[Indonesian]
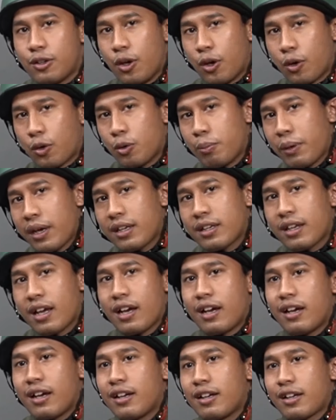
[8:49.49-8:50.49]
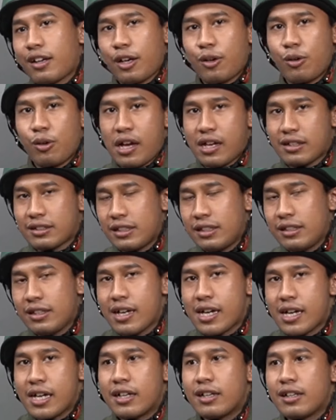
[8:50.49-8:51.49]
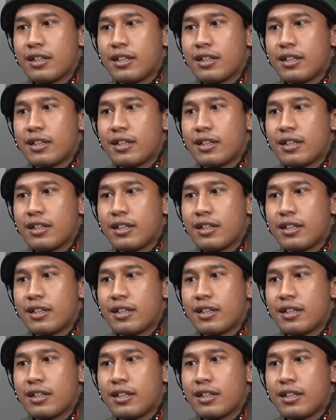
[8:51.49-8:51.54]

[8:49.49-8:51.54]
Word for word: dokumennya, regulasinya.